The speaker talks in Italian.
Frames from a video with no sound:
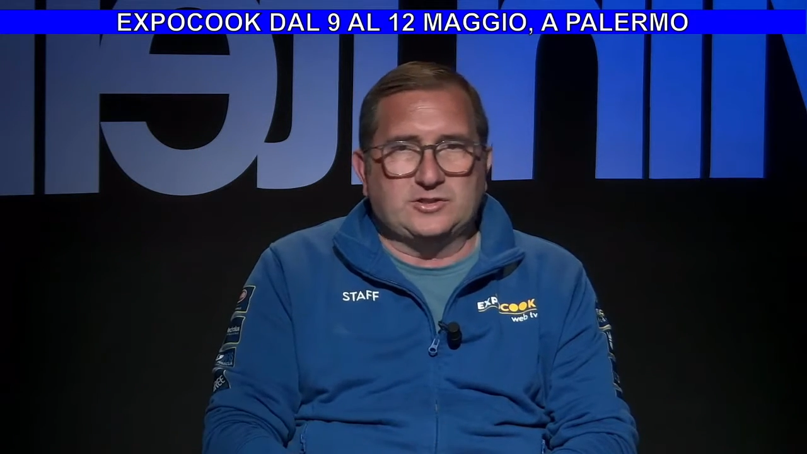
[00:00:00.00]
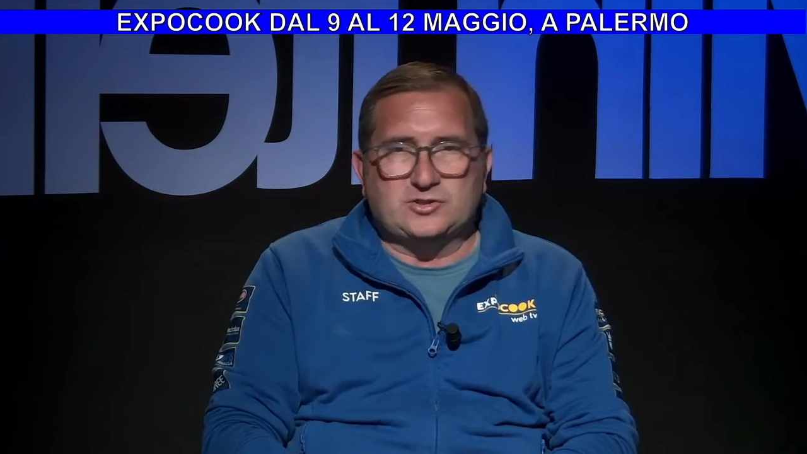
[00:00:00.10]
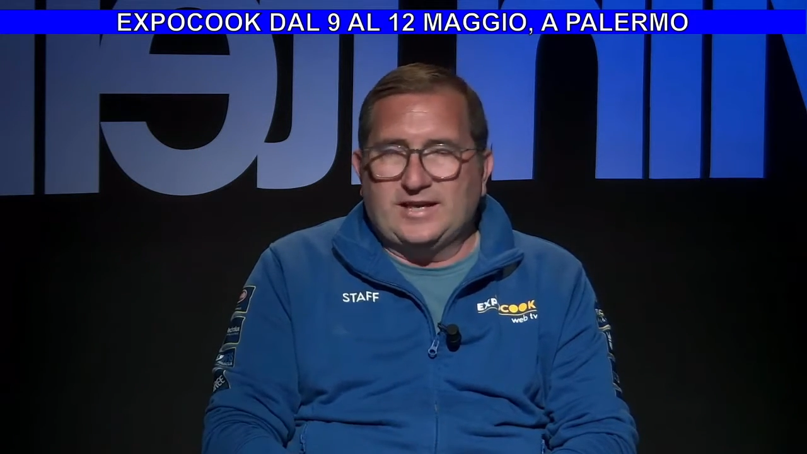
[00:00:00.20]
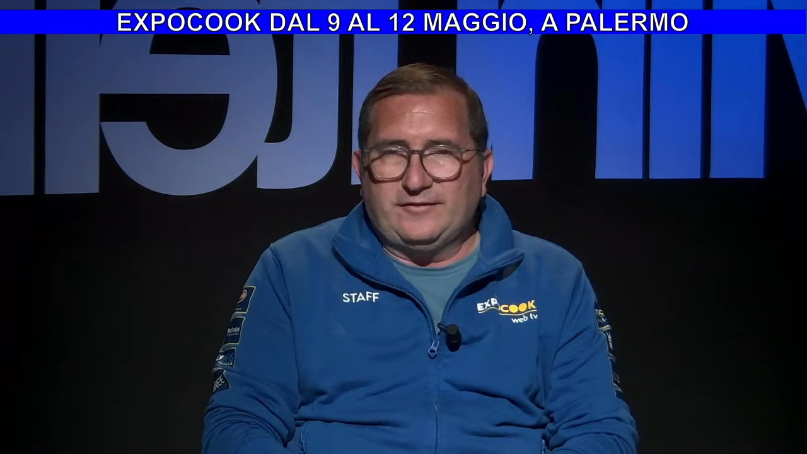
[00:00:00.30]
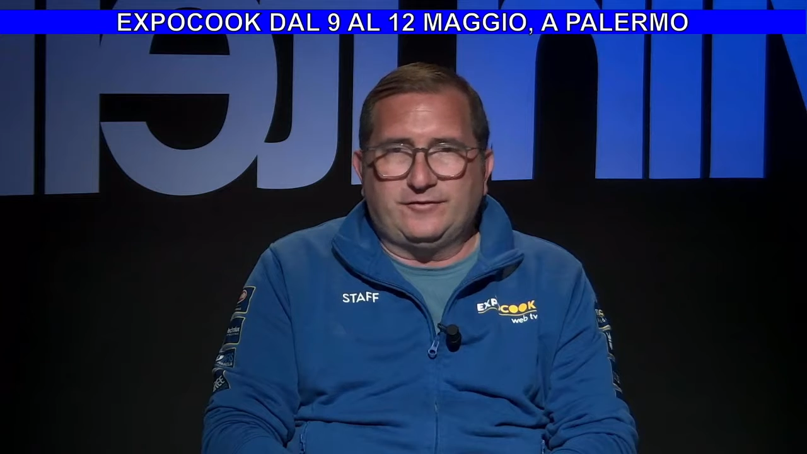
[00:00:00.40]

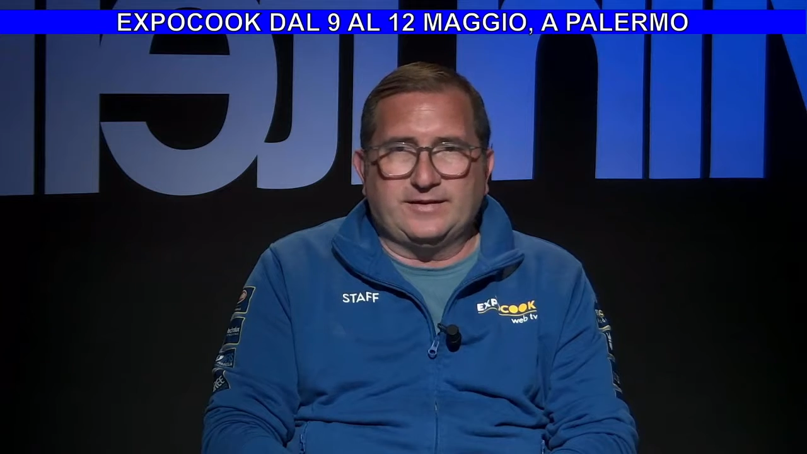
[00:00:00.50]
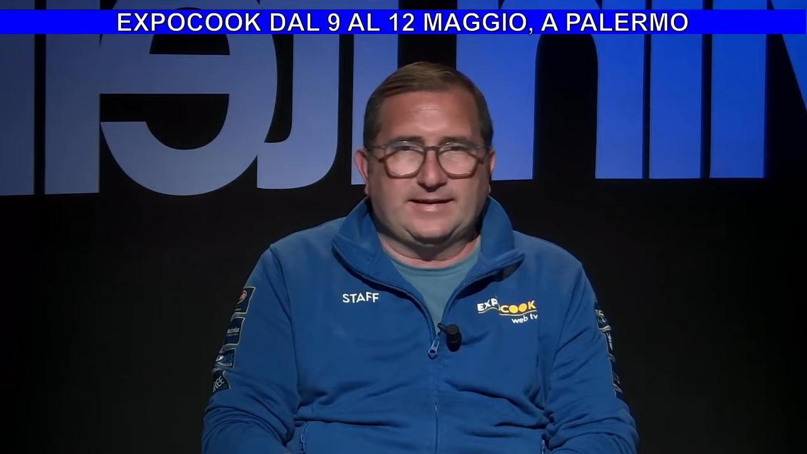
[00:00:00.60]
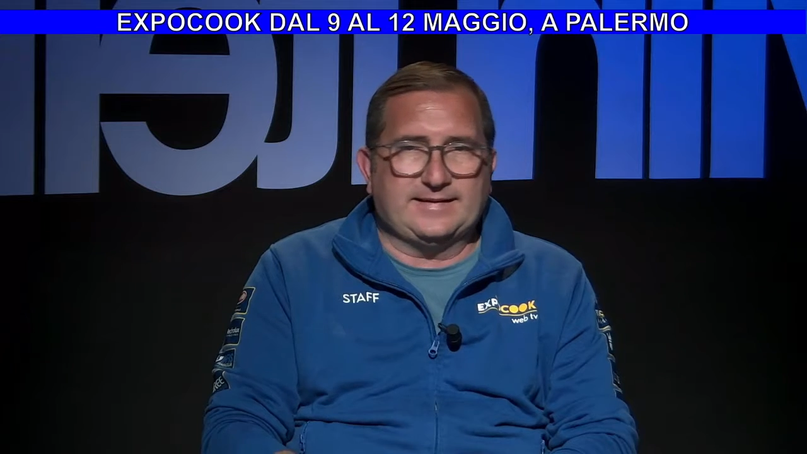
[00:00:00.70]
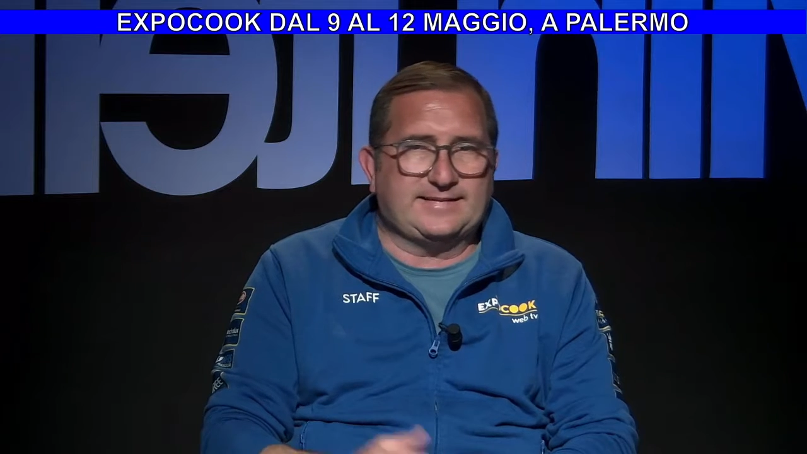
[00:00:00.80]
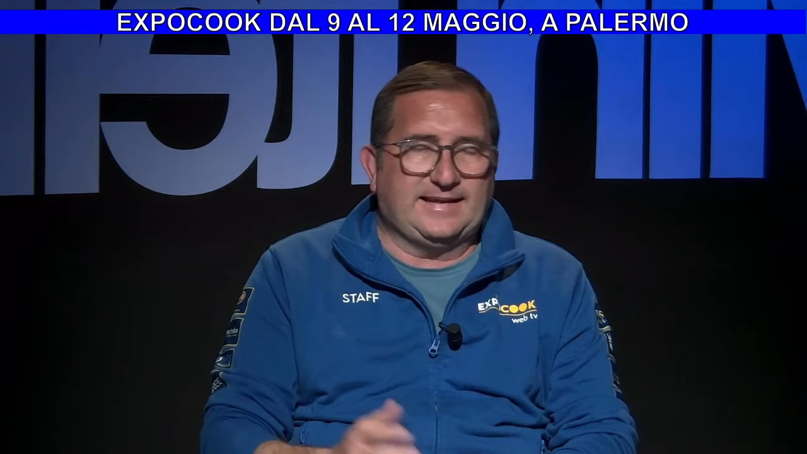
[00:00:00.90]

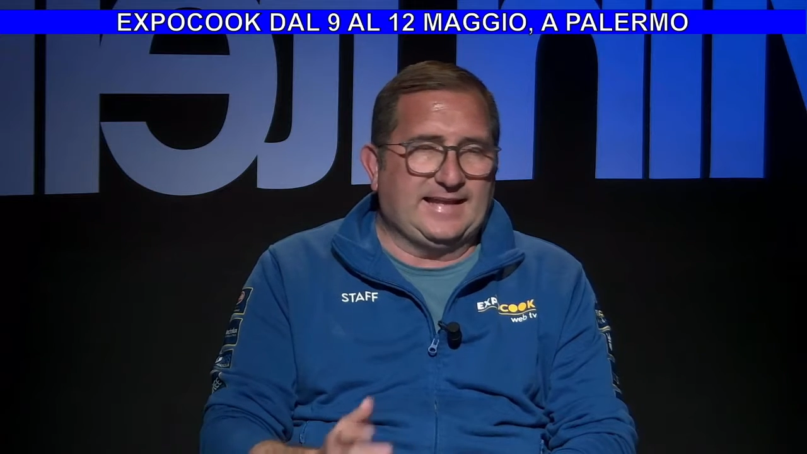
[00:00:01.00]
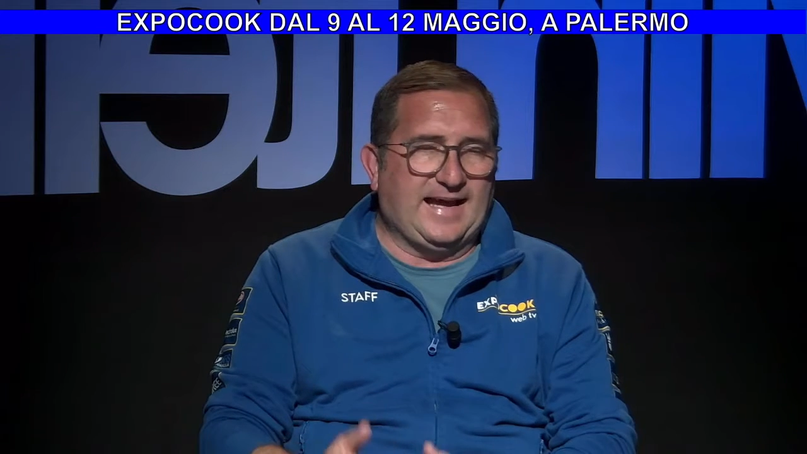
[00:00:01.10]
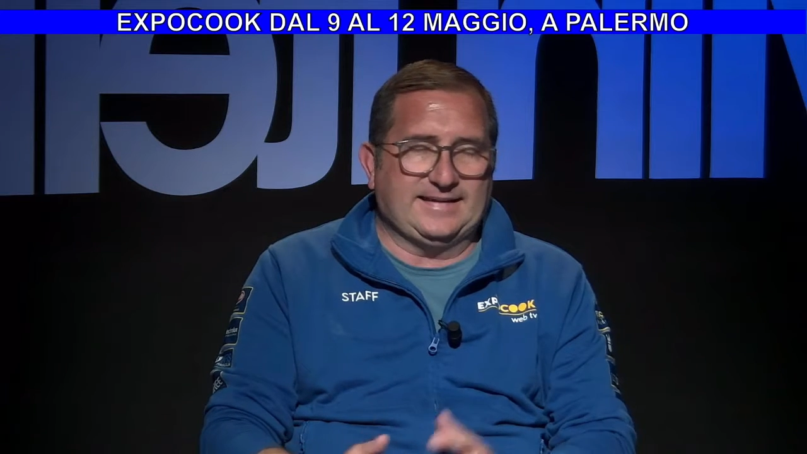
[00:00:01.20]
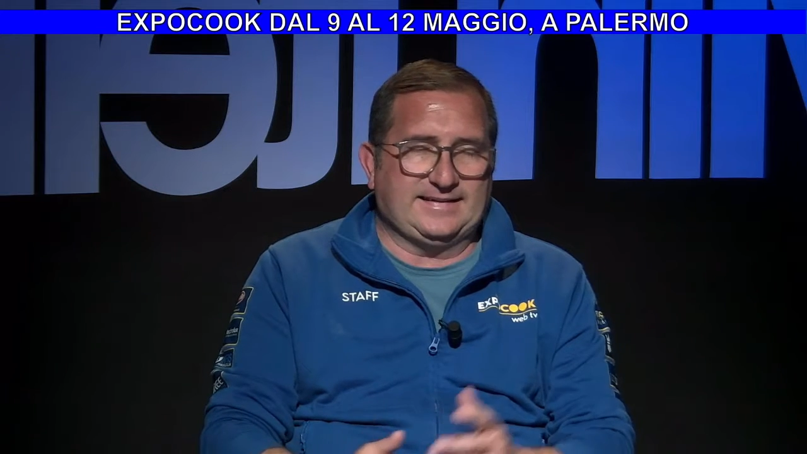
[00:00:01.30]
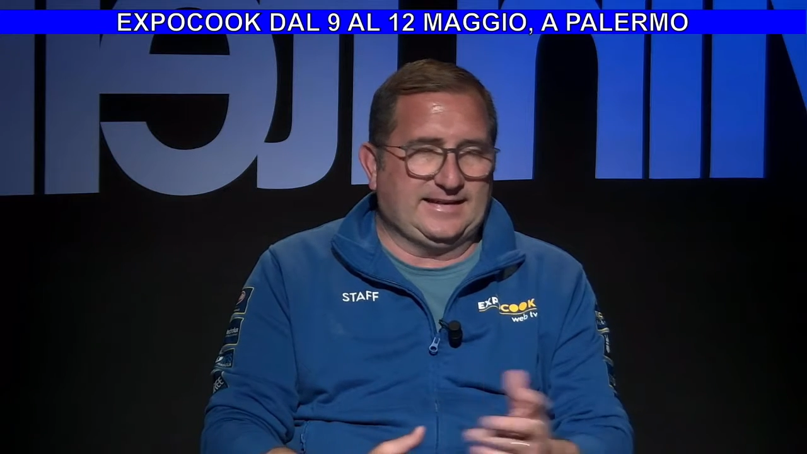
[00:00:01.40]
chef stellati